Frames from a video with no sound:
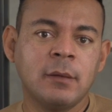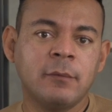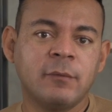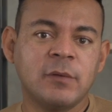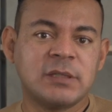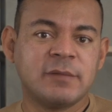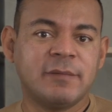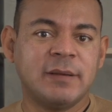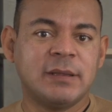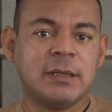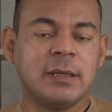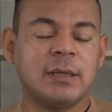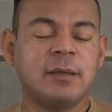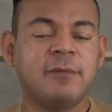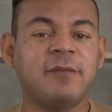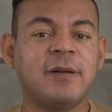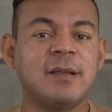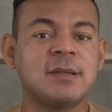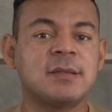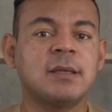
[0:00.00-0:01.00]
você vai ter que
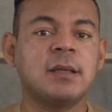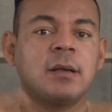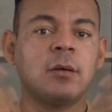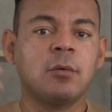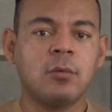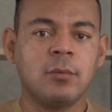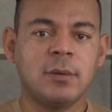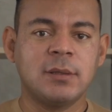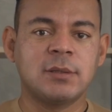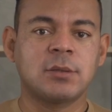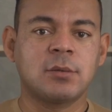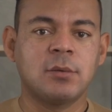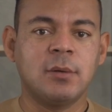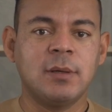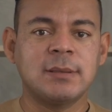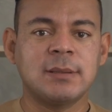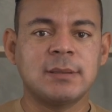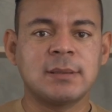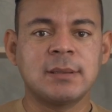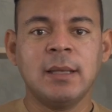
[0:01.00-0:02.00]
fazer algumas
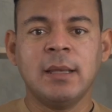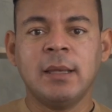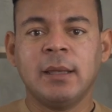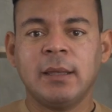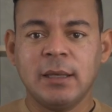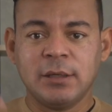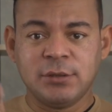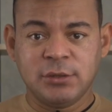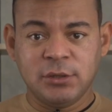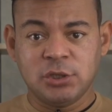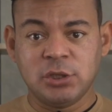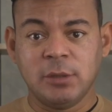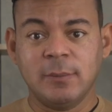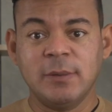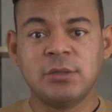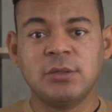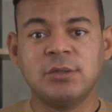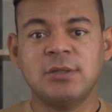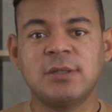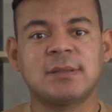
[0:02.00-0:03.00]
coisas que a gente
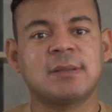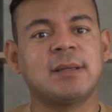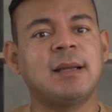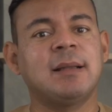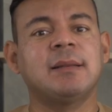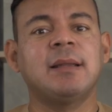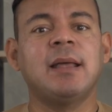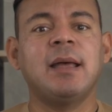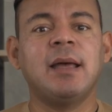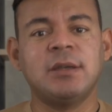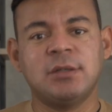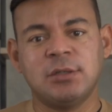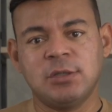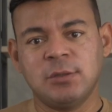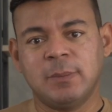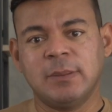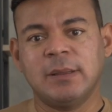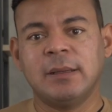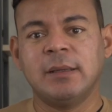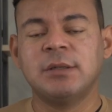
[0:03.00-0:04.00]
chama isso de estratégia, de
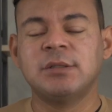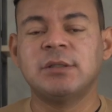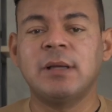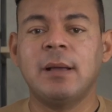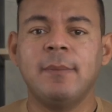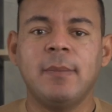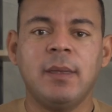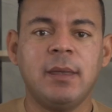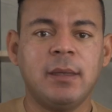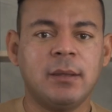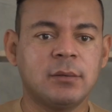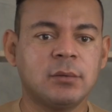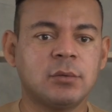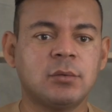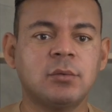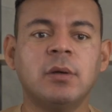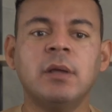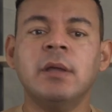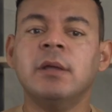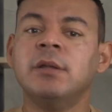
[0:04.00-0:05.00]

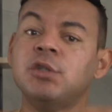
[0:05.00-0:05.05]
planejamento,